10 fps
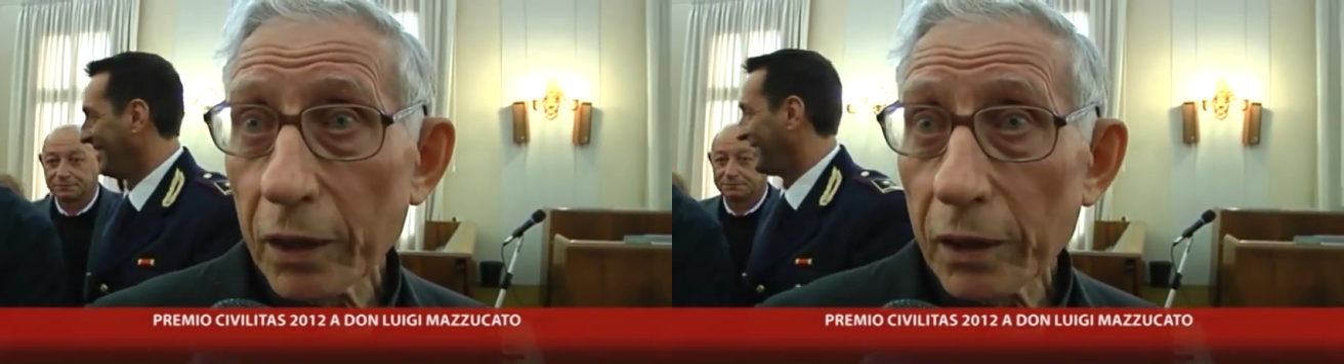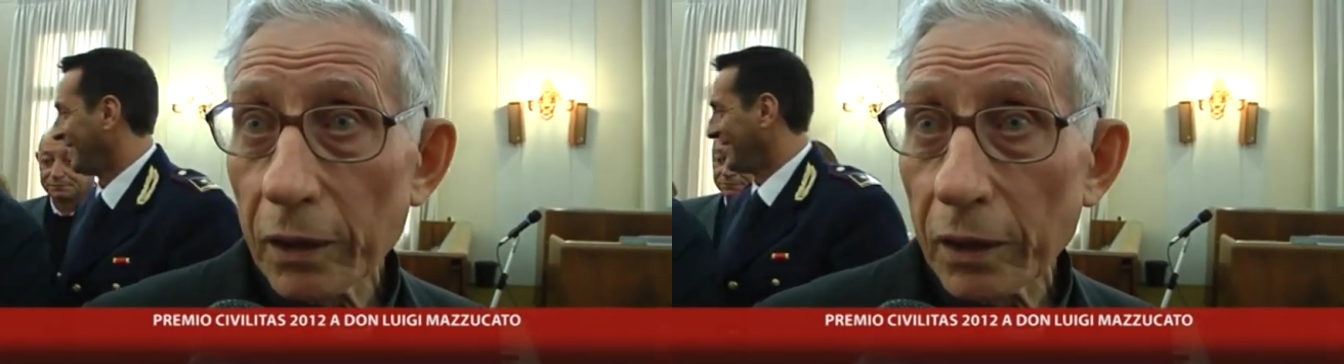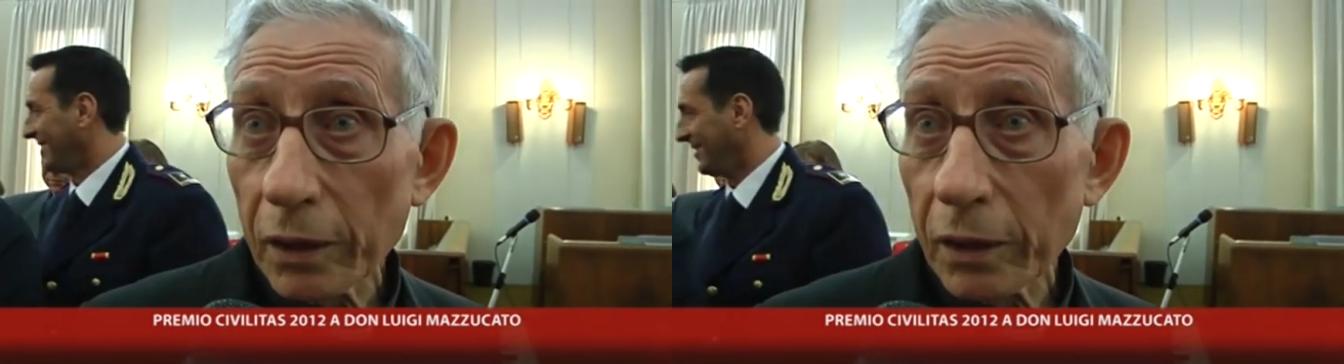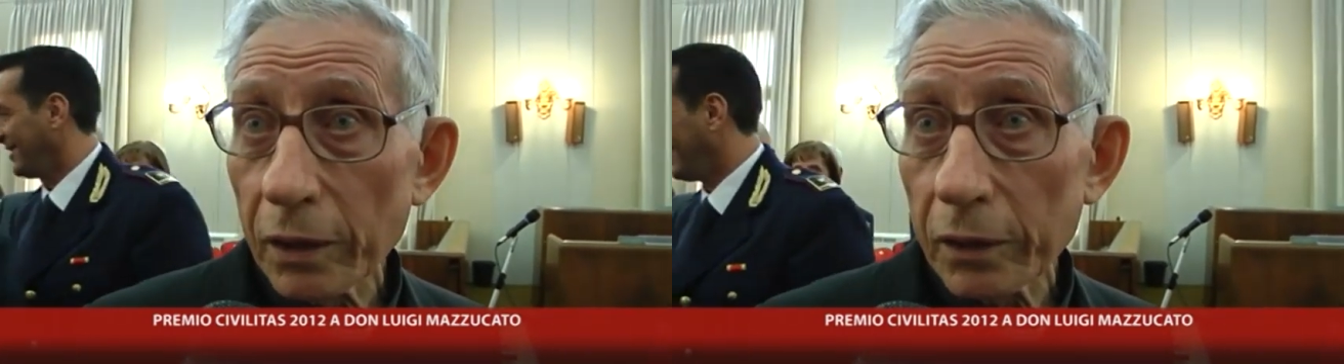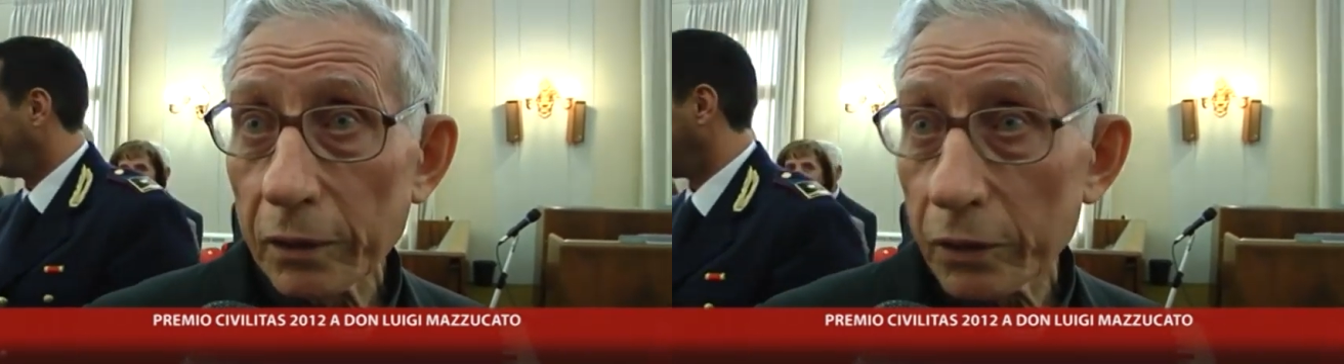
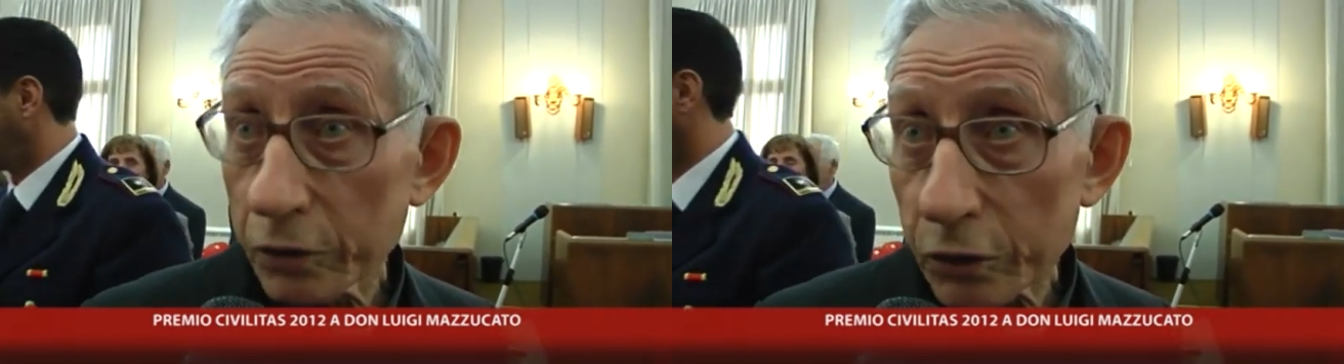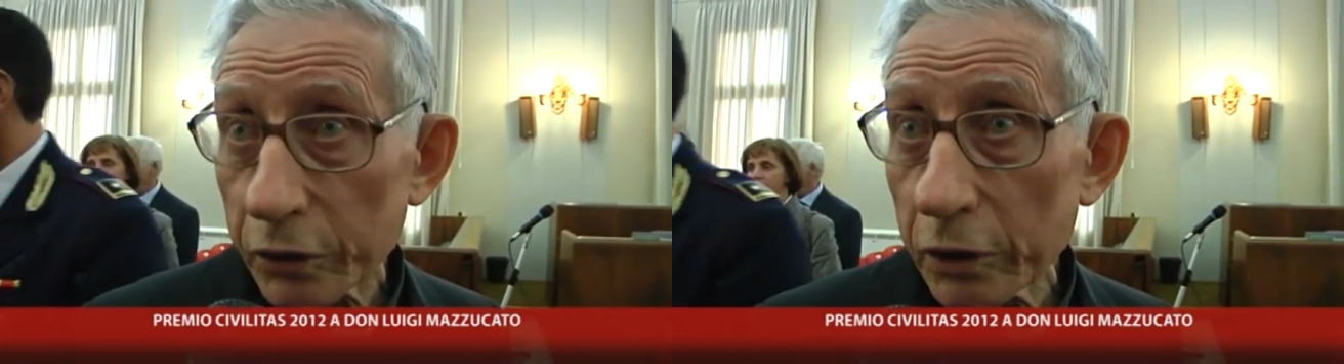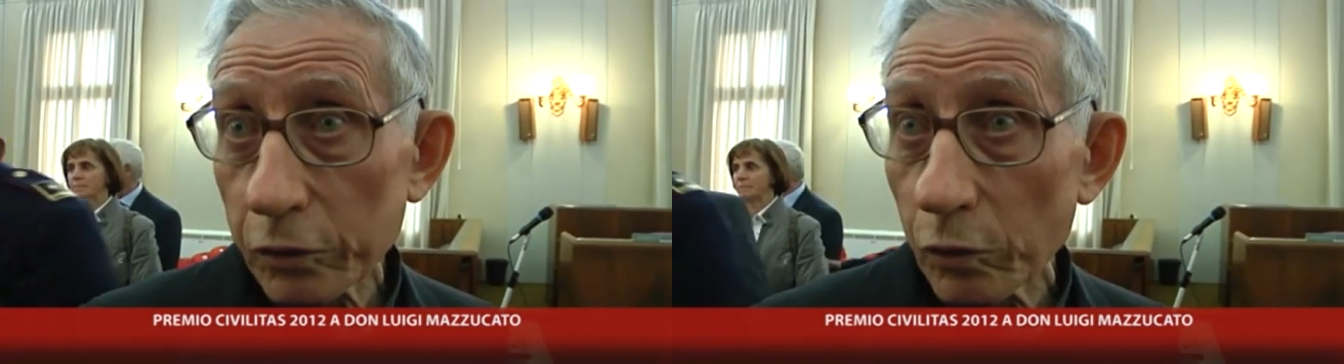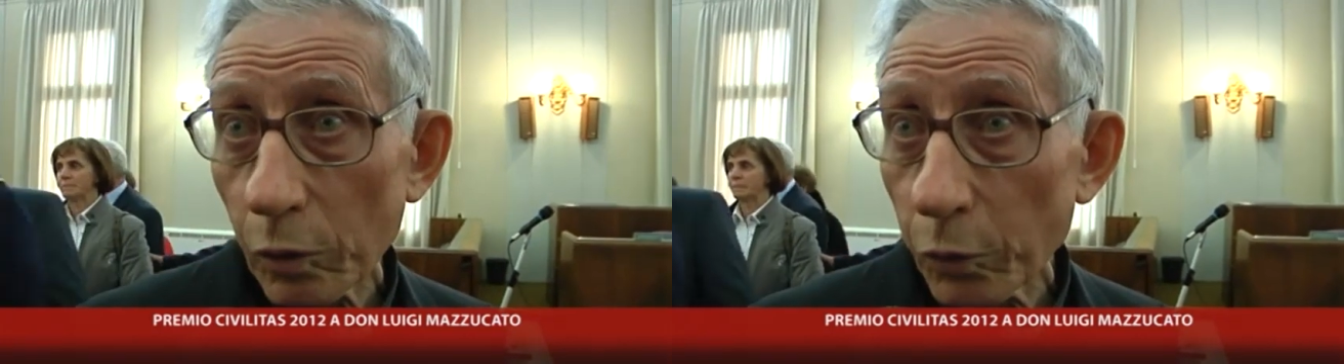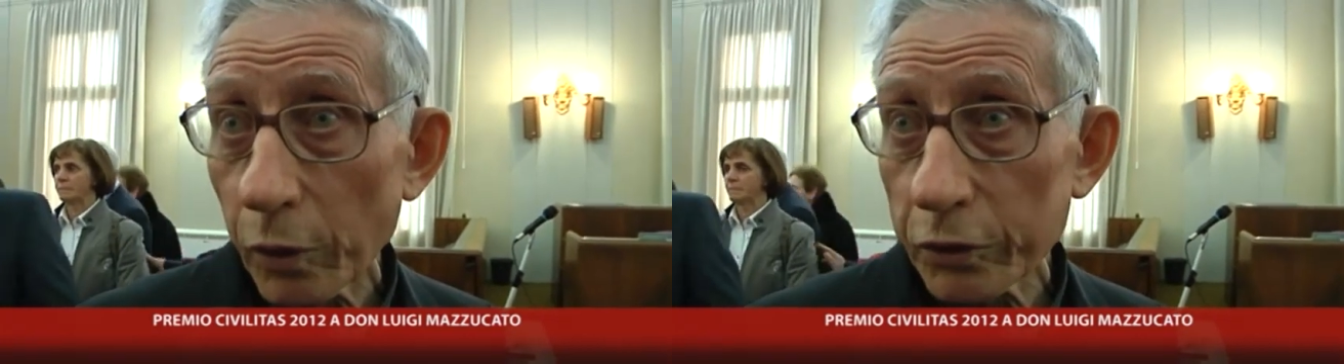eh, che gestiscono
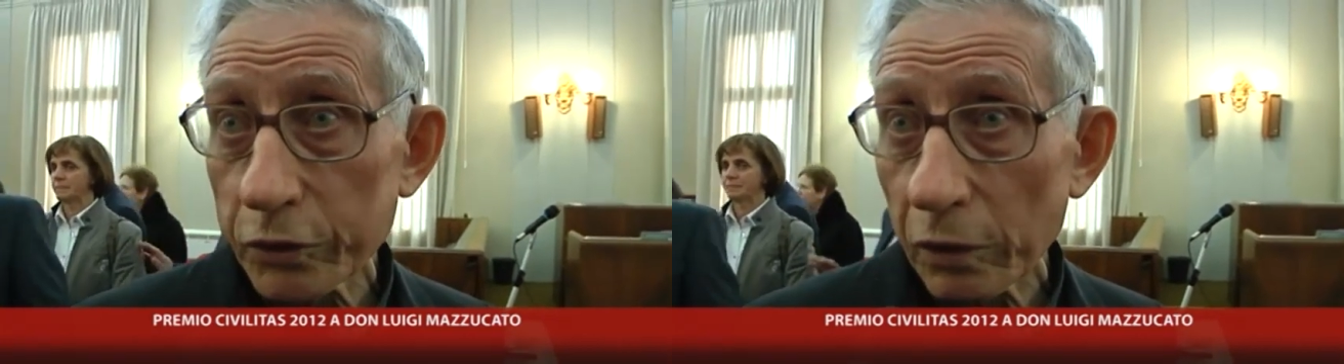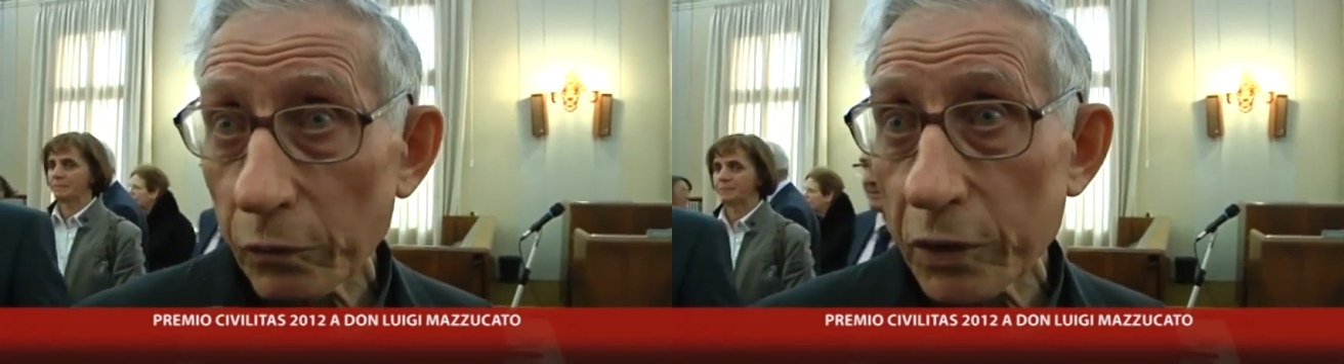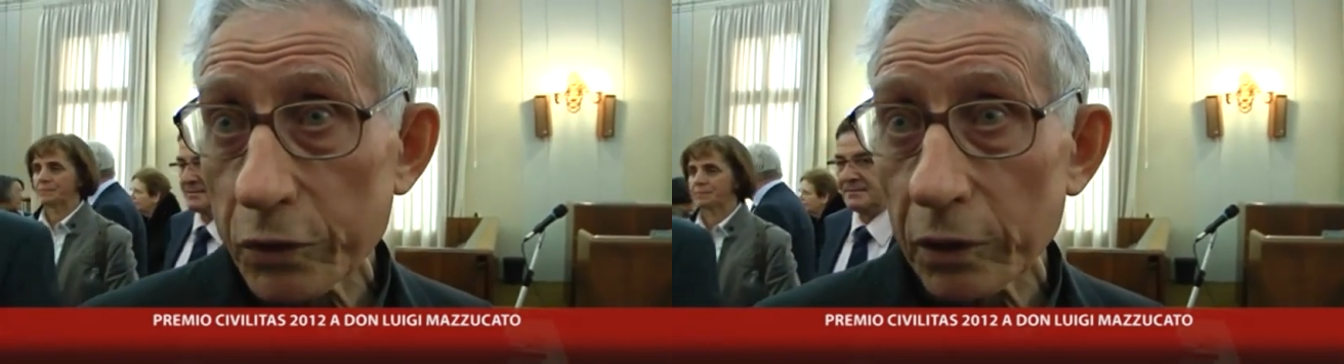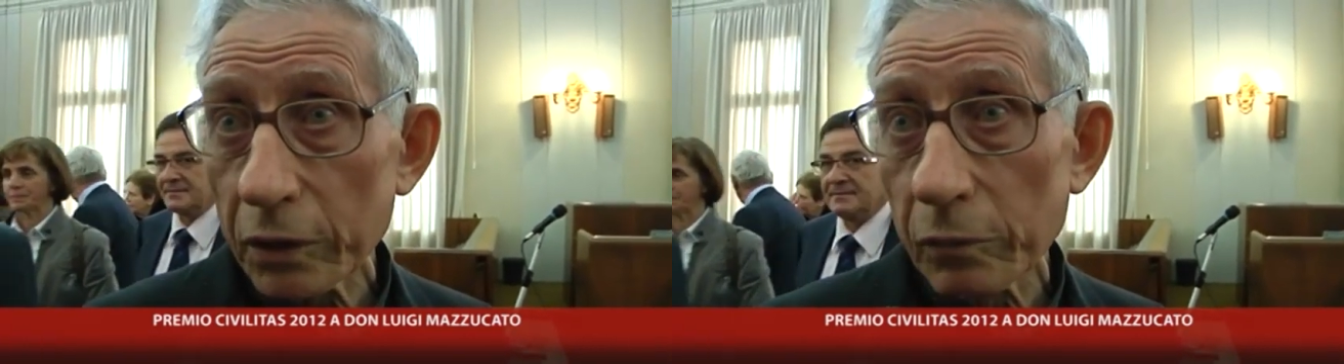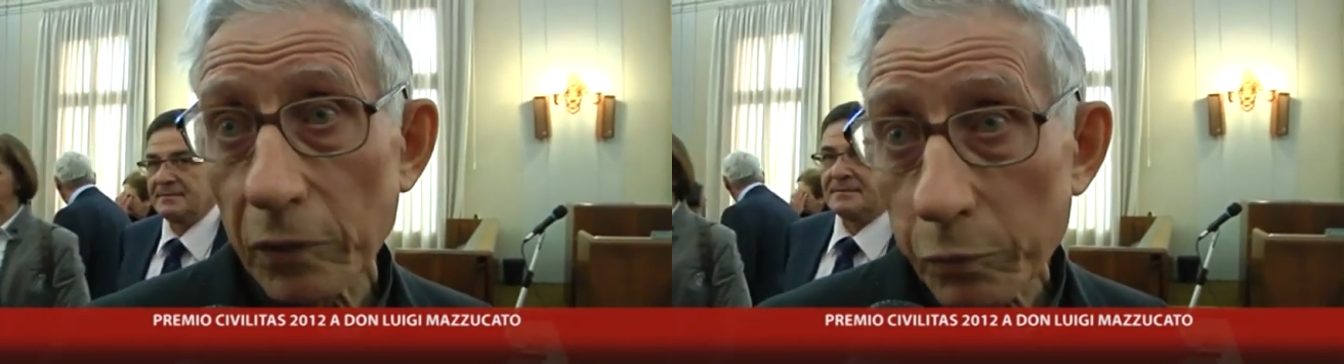poi i servizi
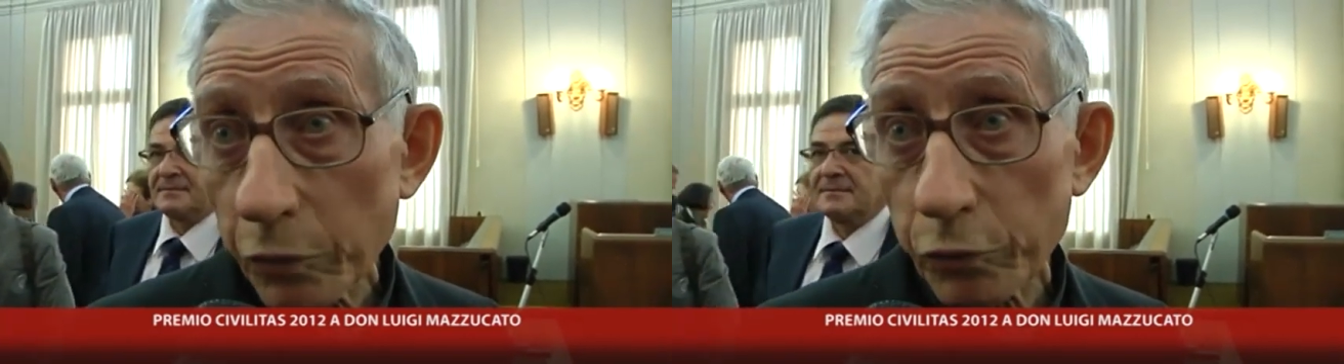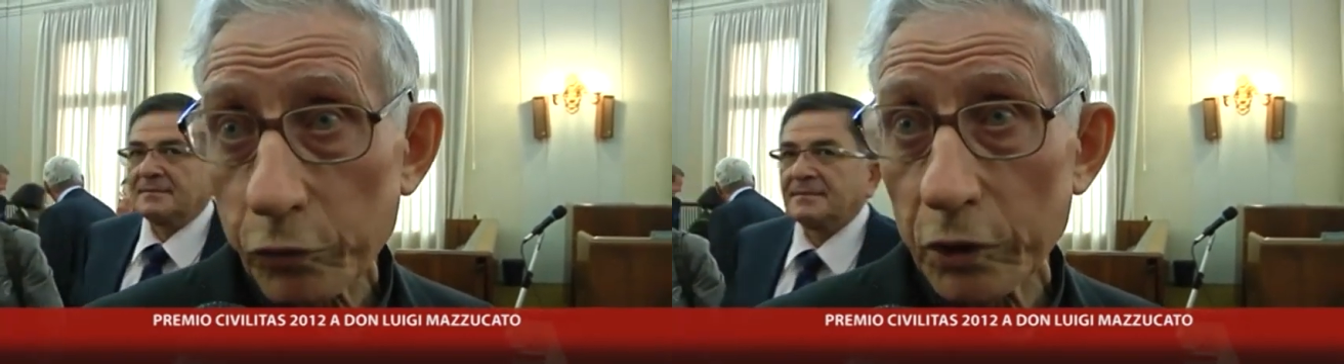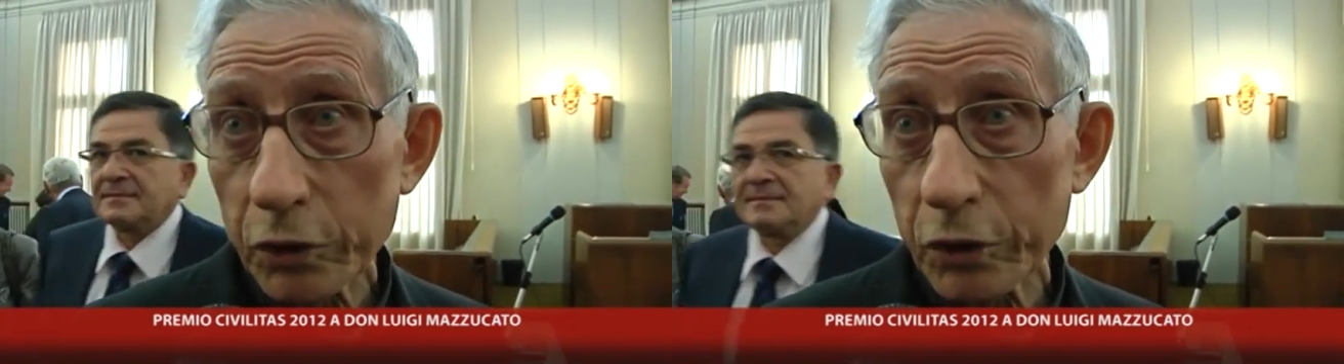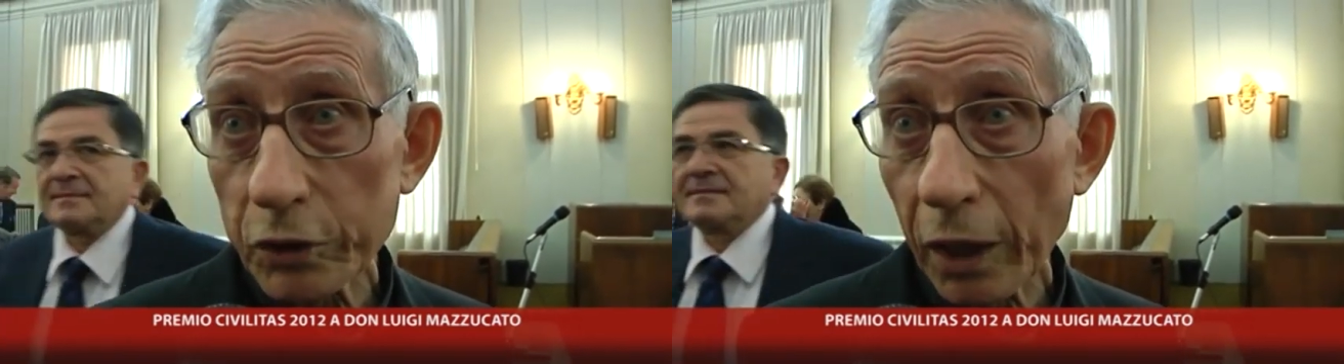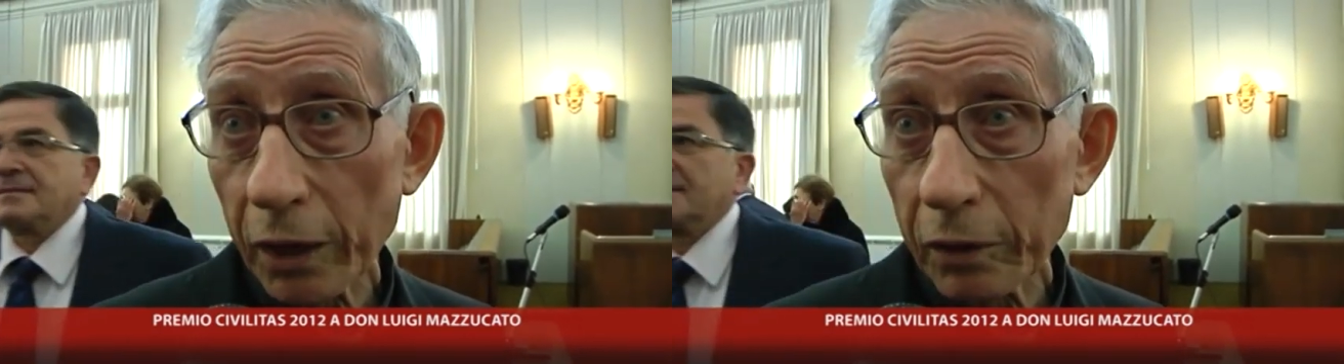dei professionisti
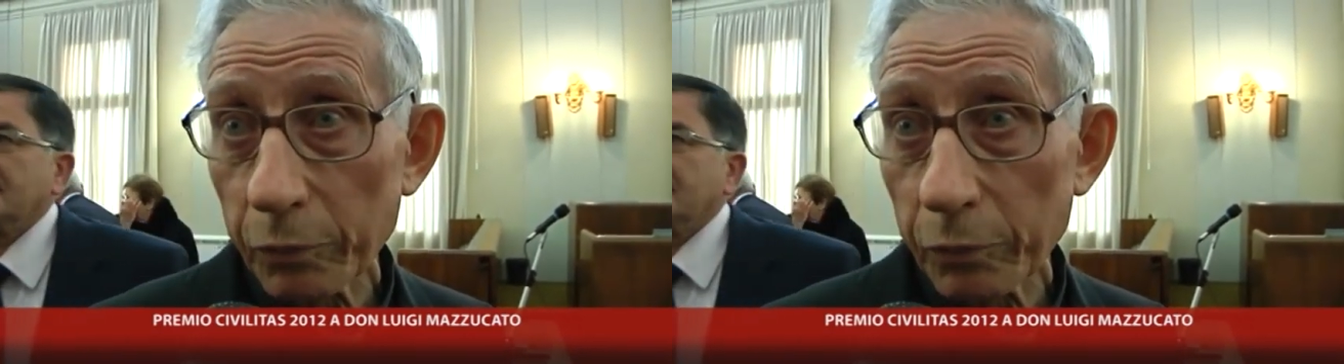seri,